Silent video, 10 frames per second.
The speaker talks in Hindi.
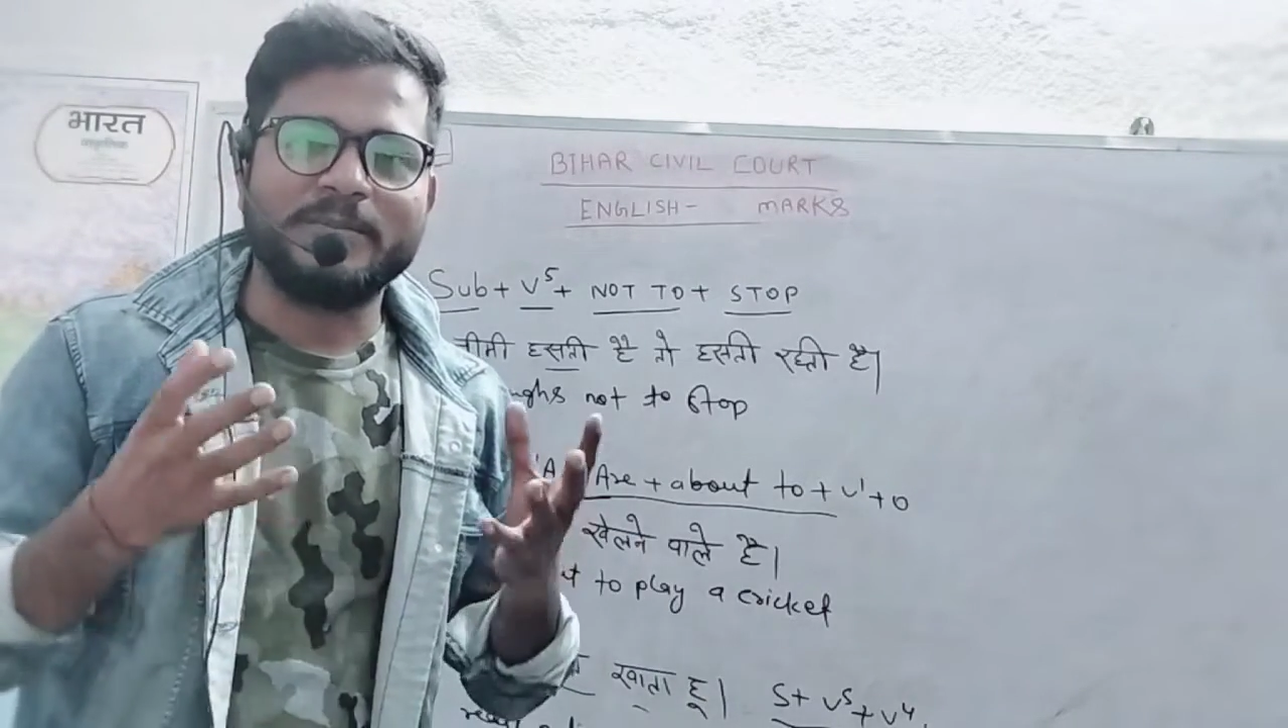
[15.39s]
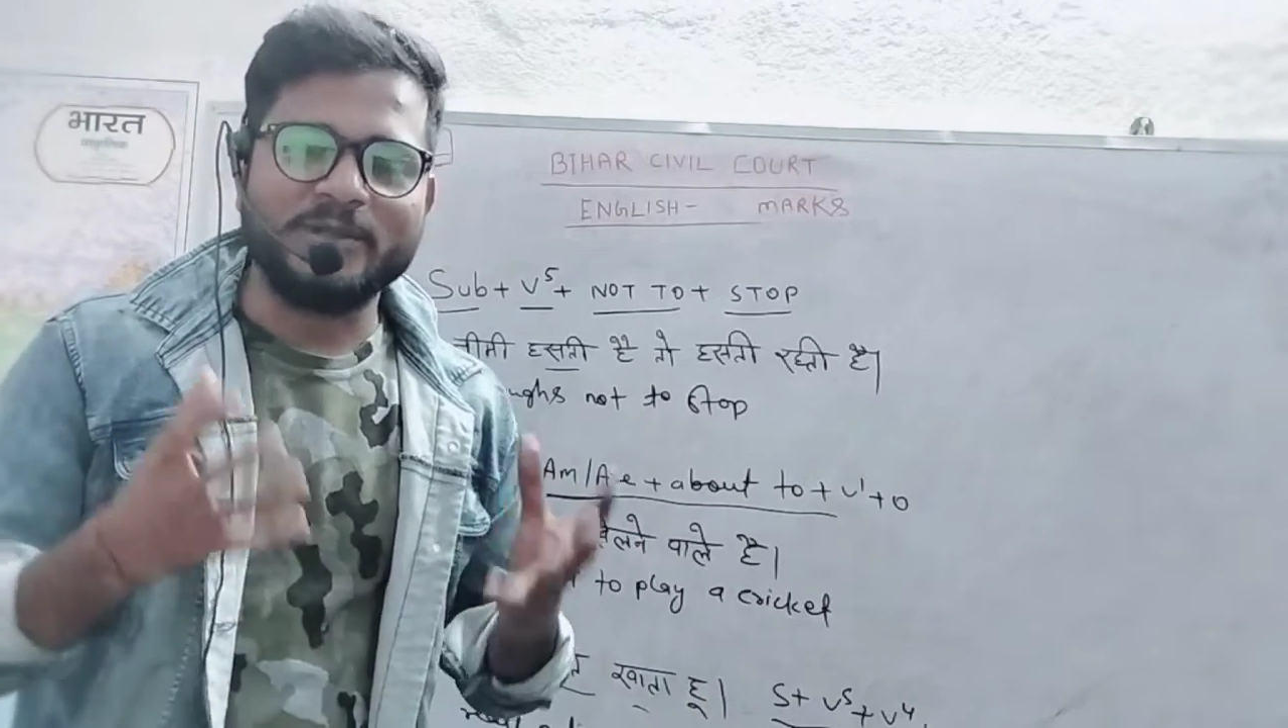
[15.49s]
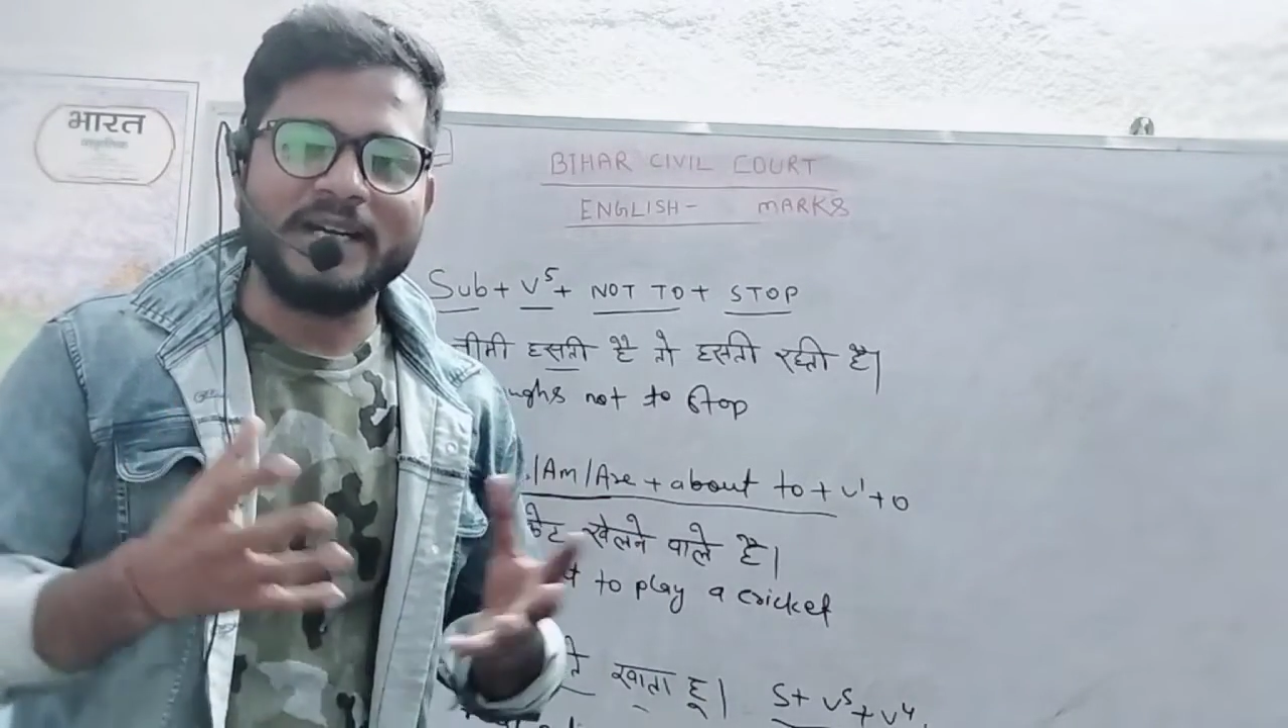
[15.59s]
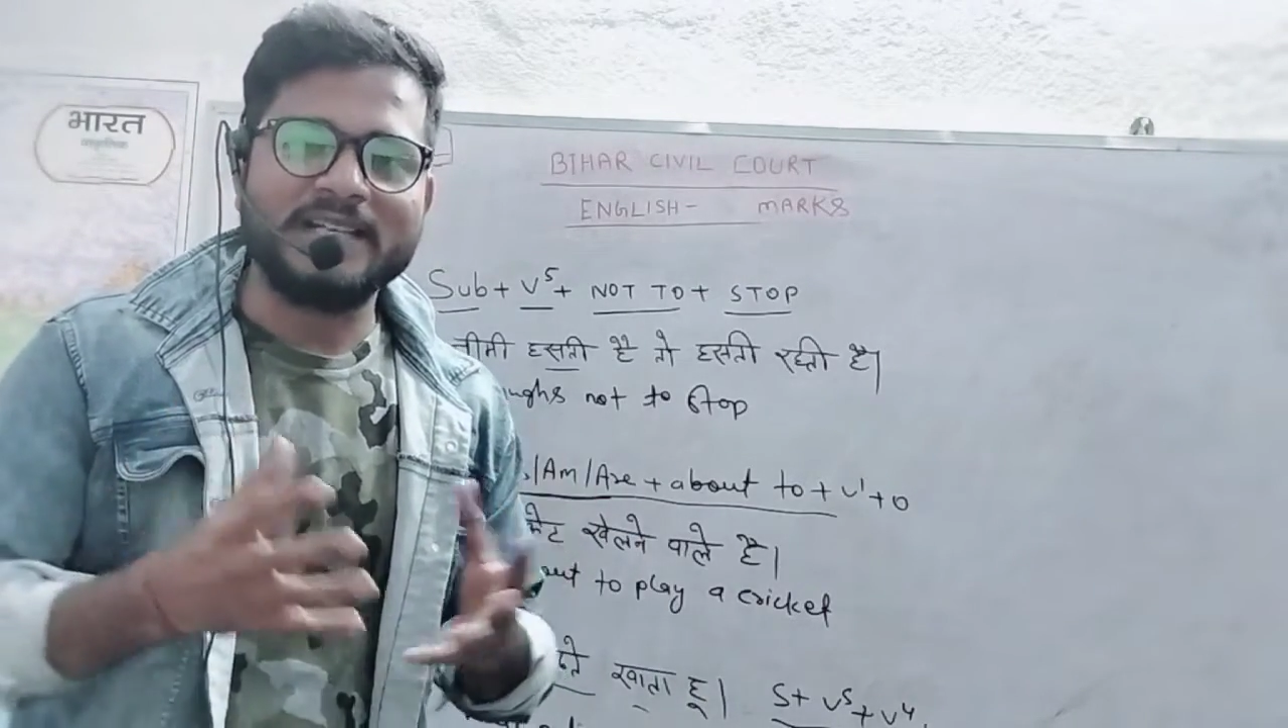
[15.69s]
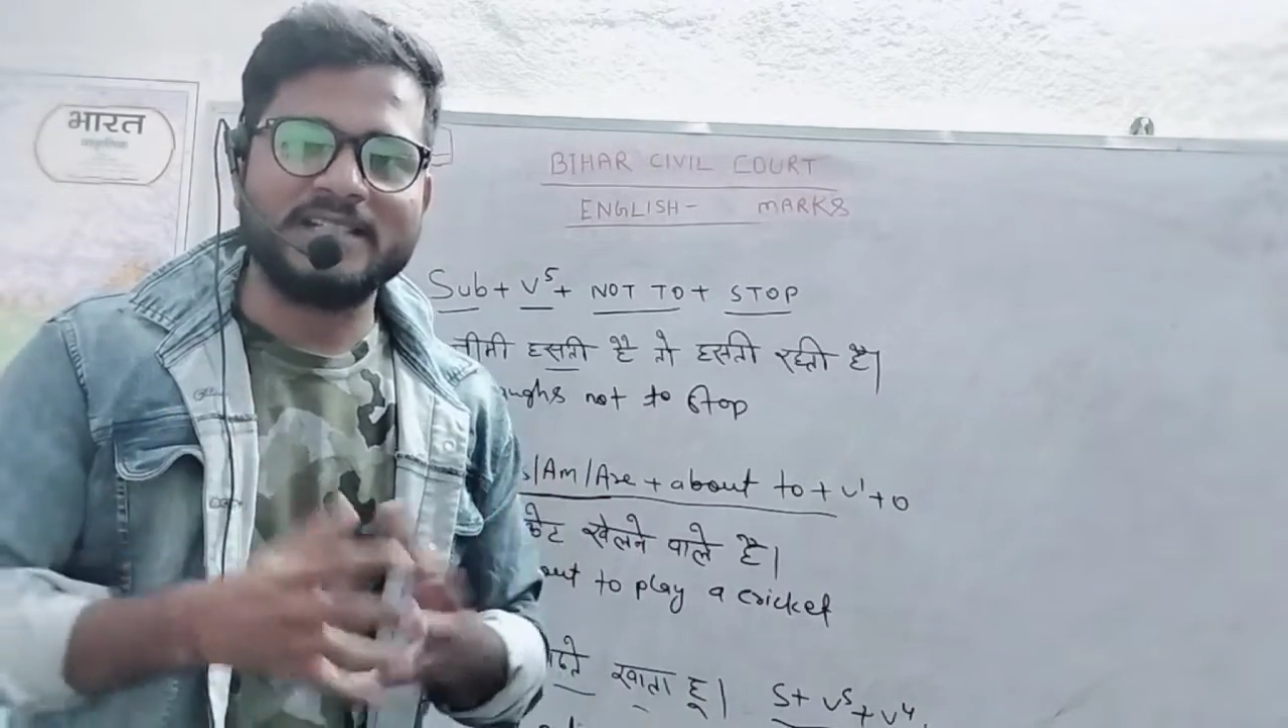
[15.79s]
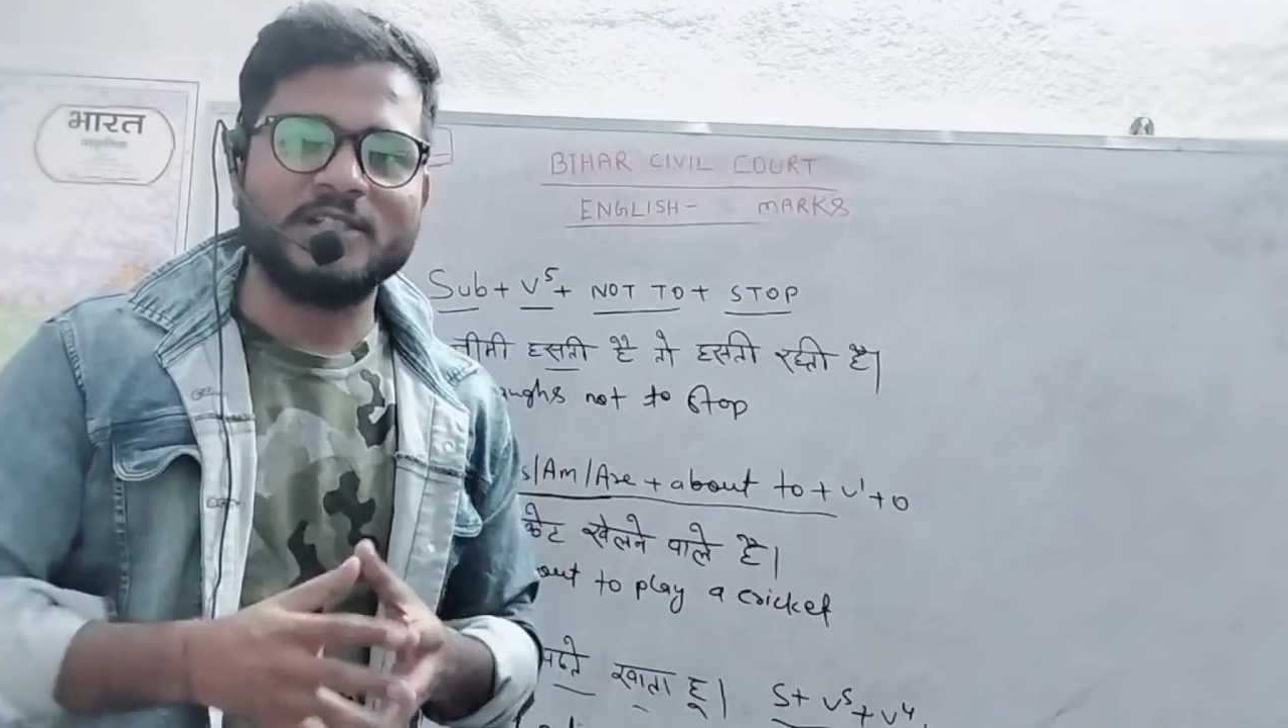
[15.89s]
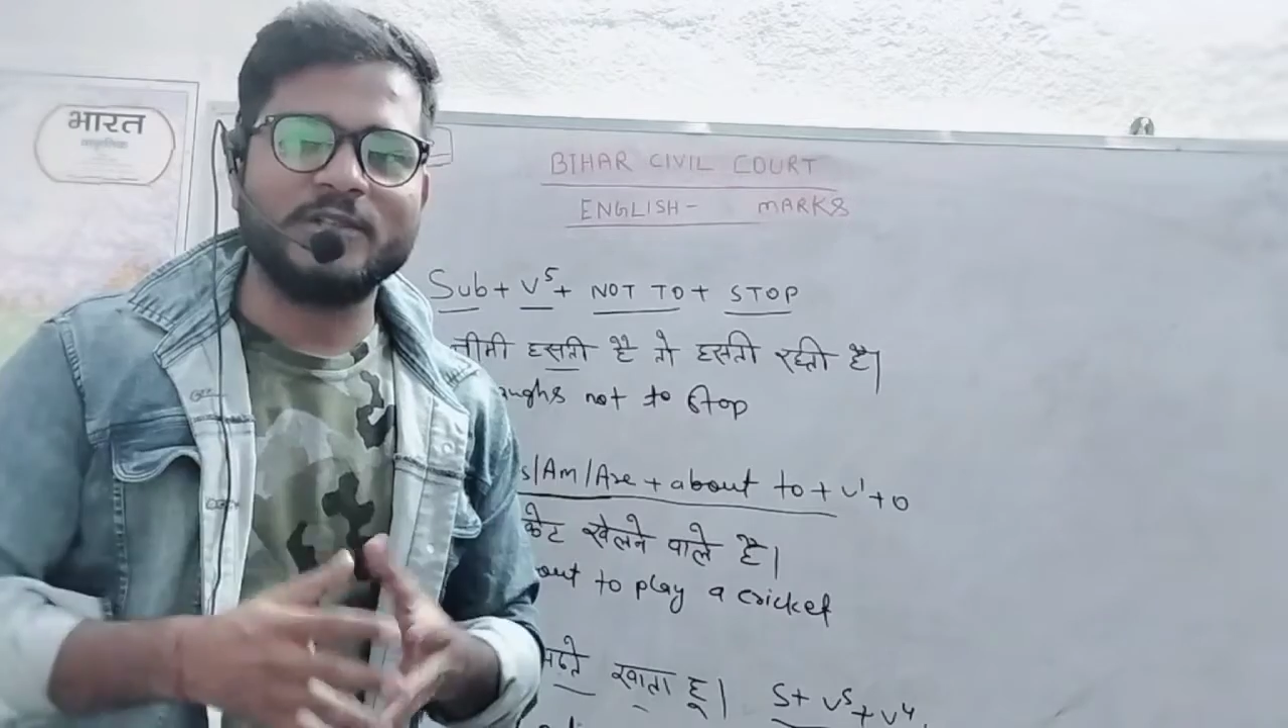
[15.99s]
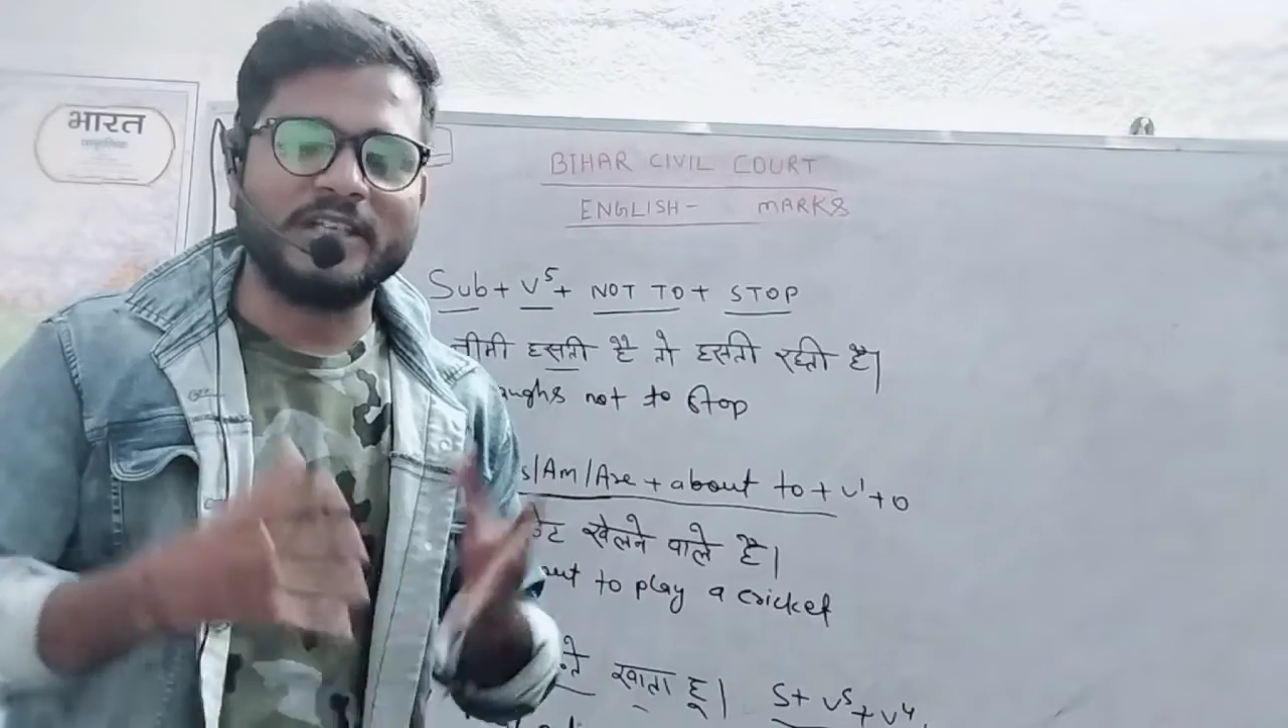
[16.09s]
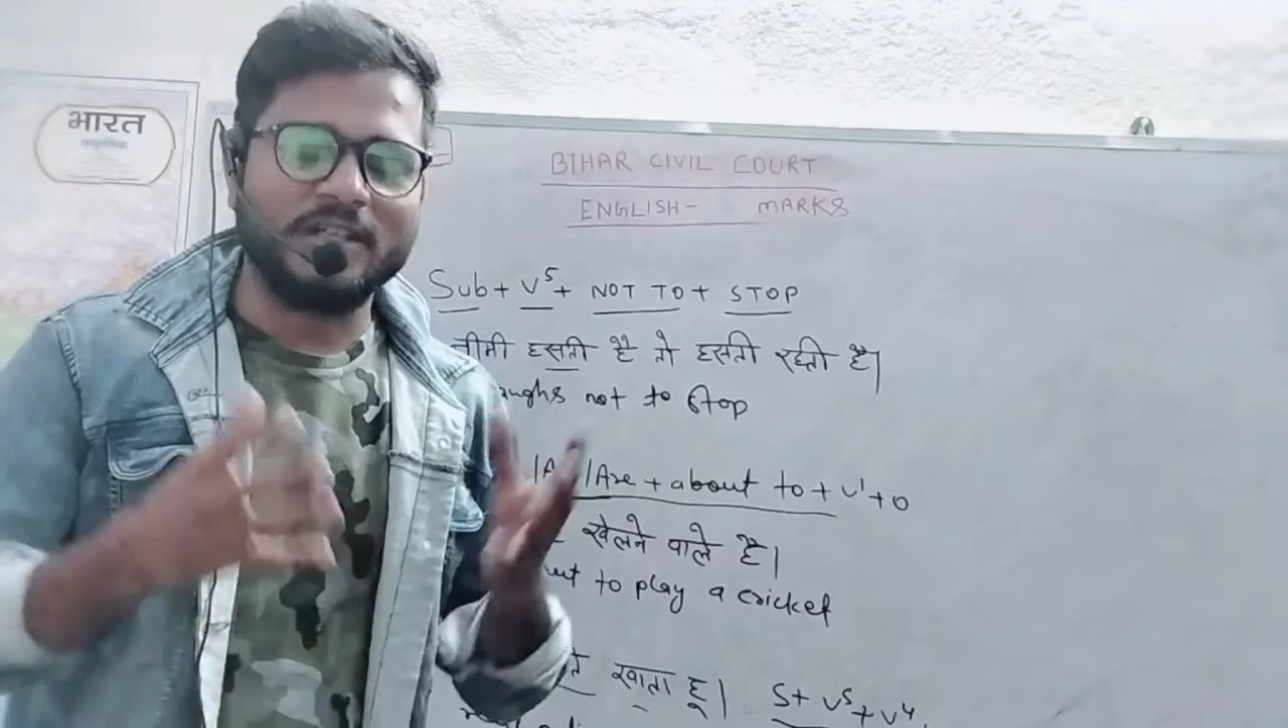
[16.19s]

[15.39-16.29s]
परिवार जैसे